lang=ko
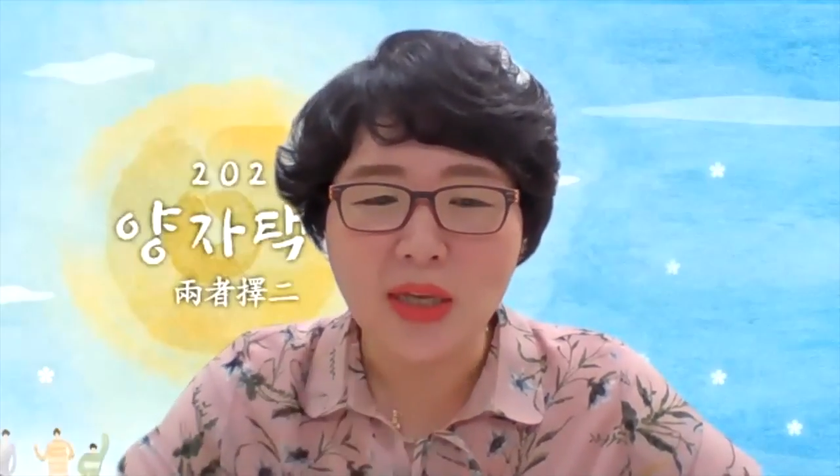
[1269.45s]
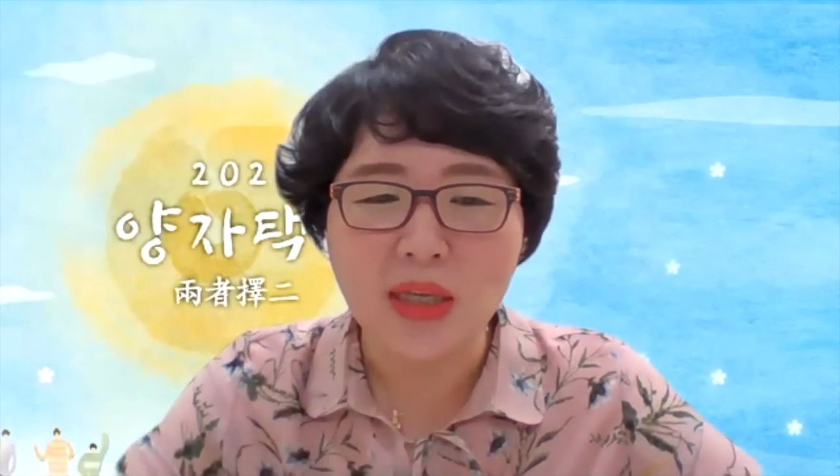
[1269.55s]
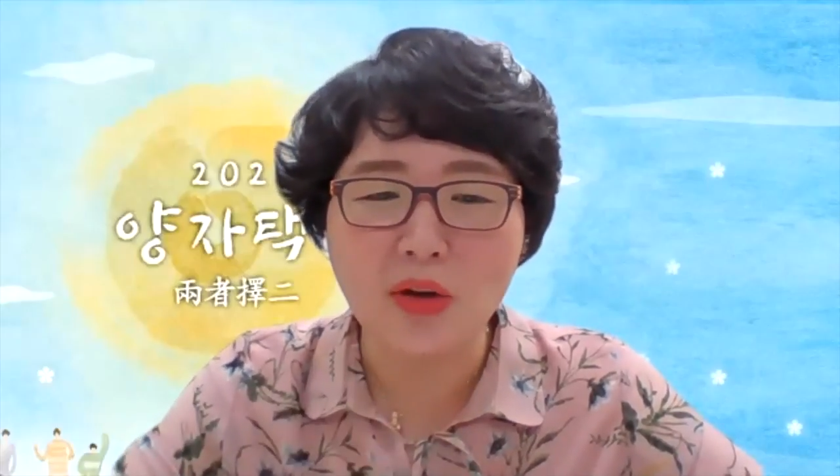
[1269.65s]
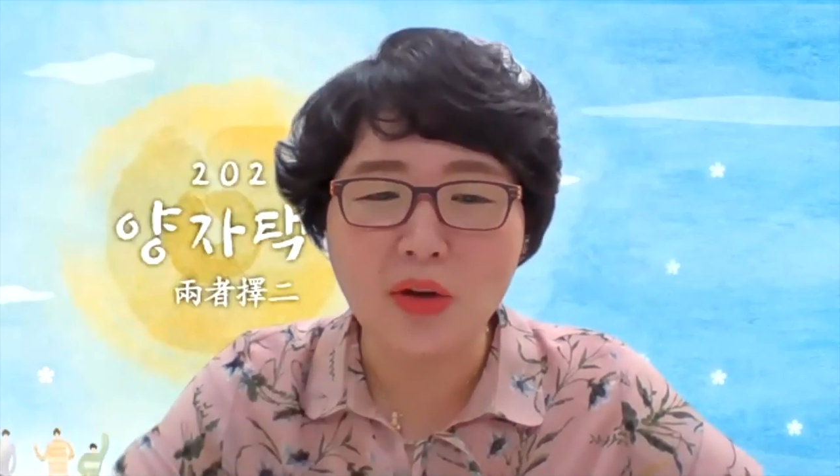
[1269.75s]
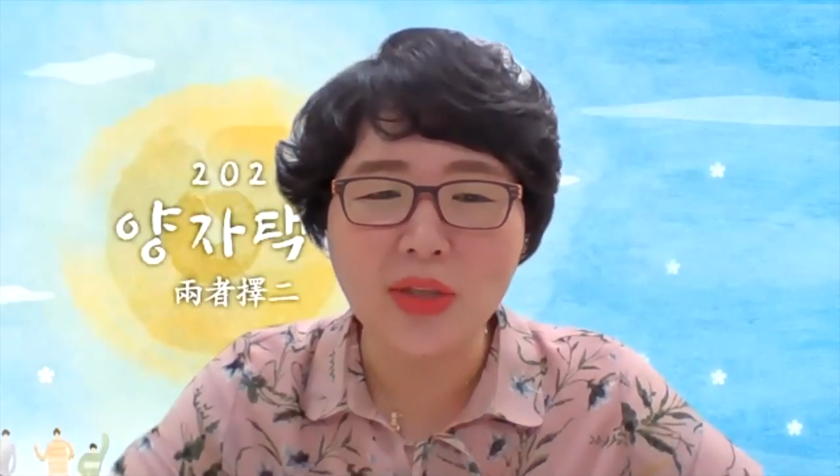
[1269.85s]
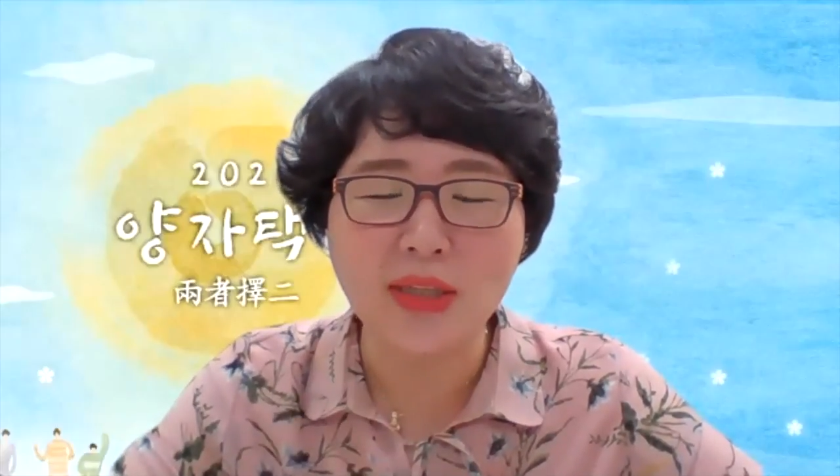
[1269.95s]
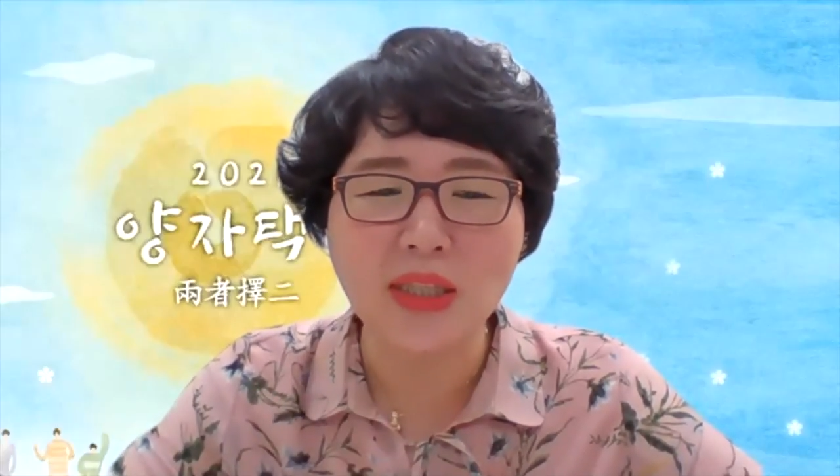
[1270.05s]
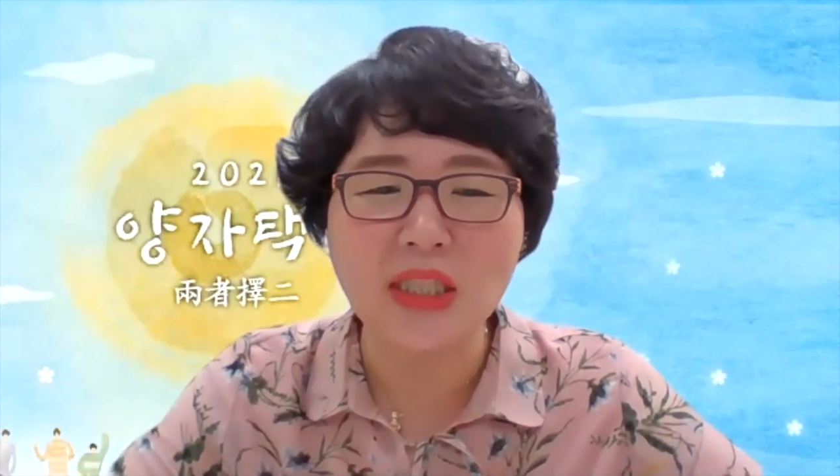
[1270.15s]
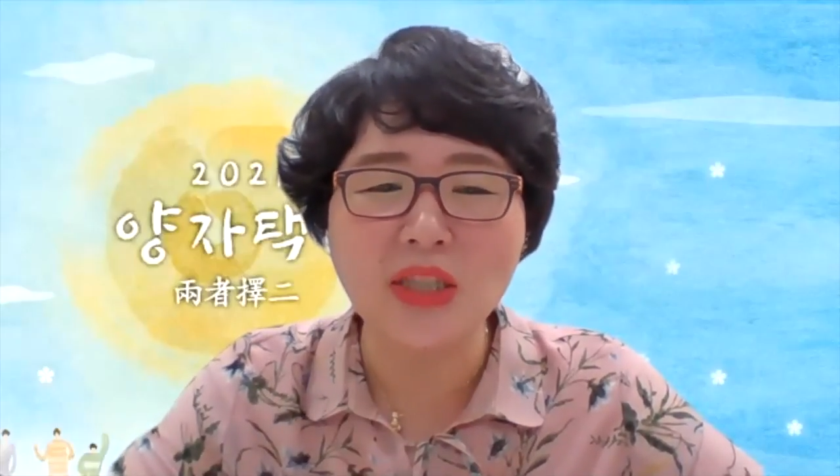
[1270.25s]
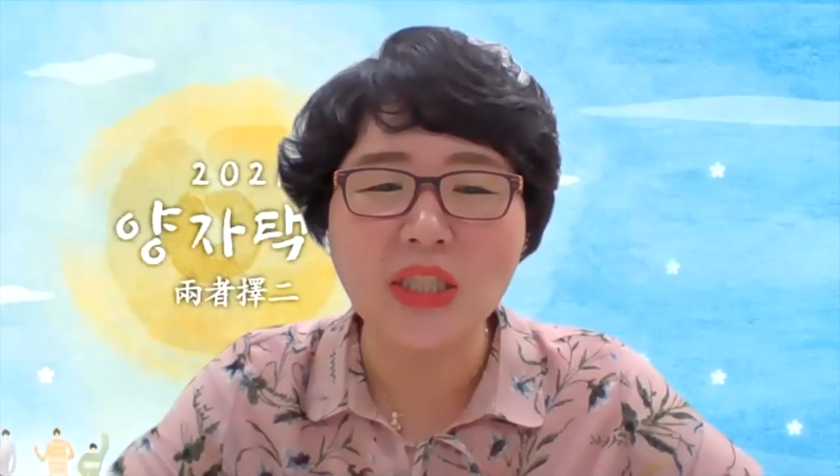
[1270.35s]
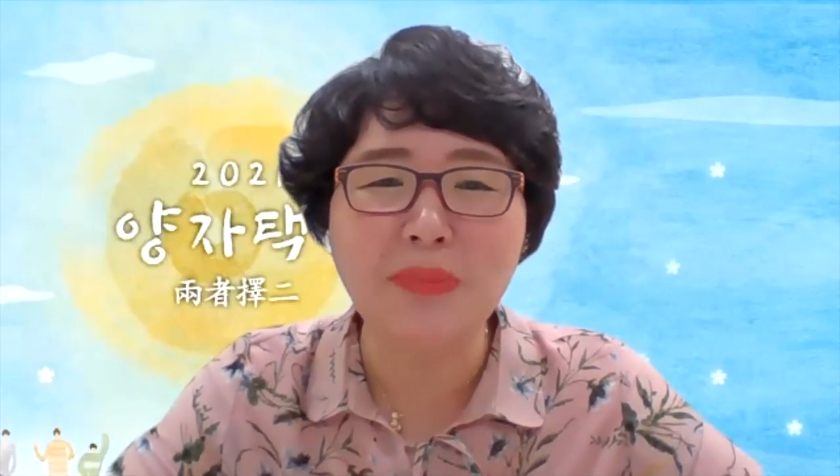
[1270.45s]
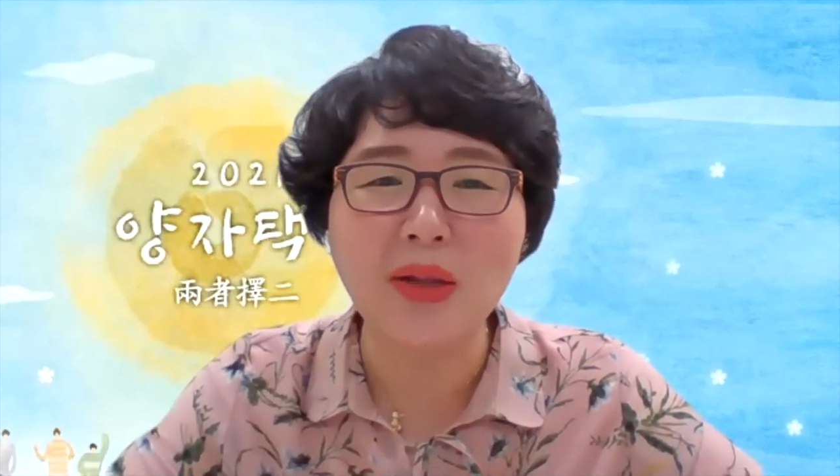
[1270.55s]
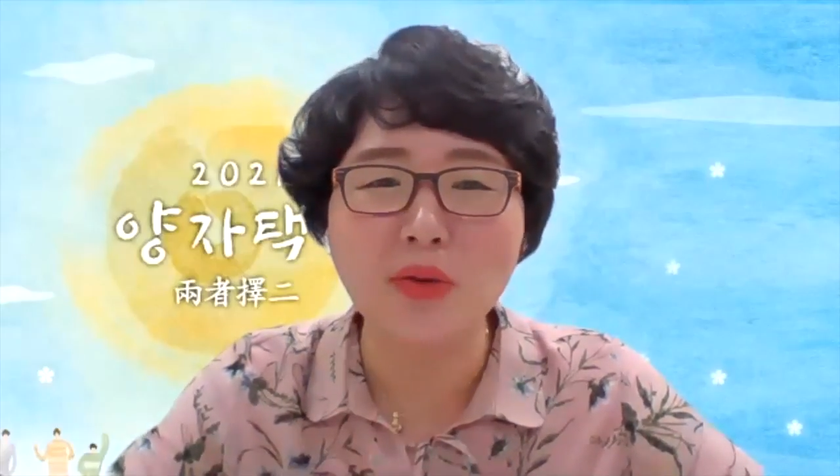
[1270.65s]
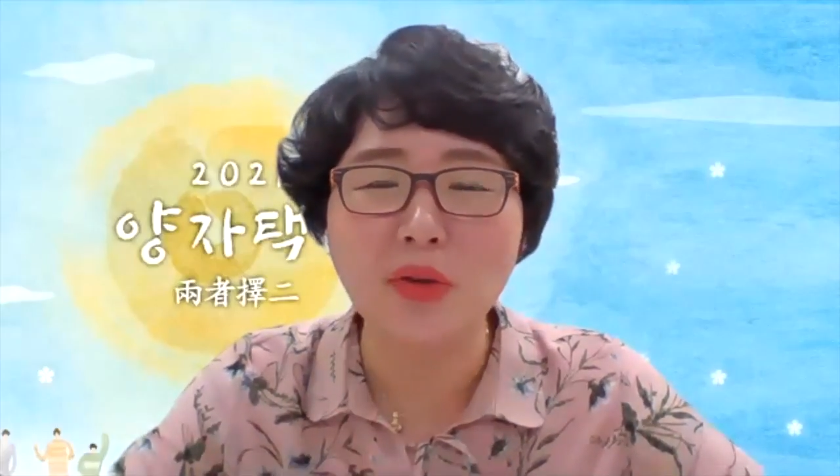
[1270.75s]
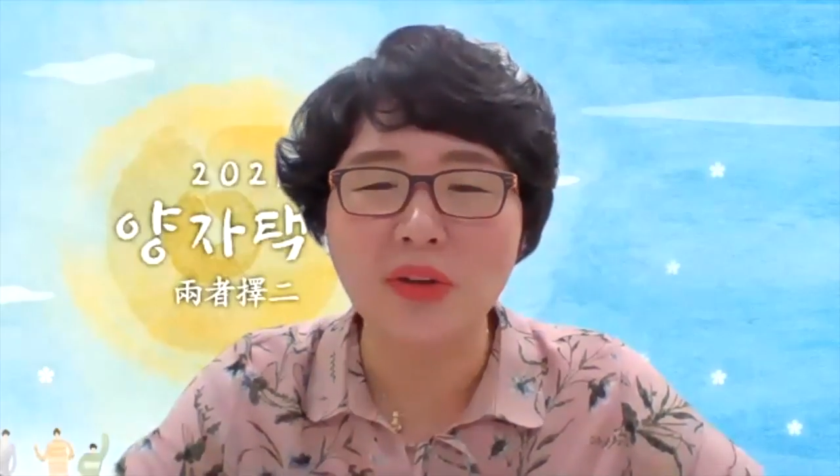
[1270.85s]
이거는 사장님
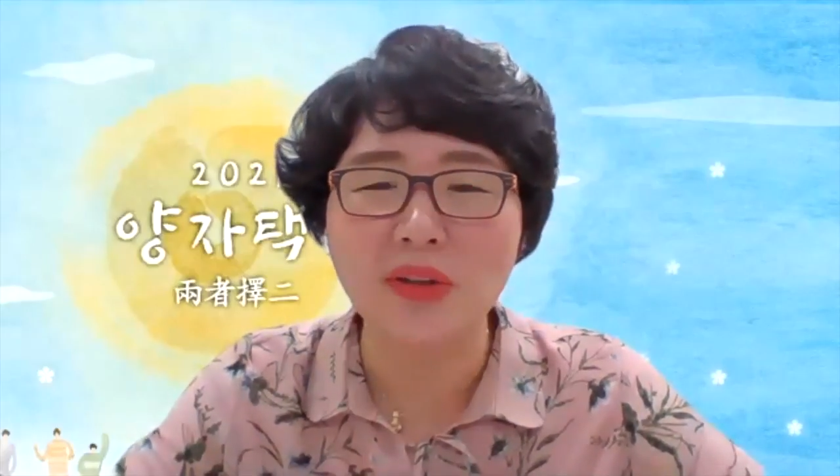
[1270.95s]
2018년도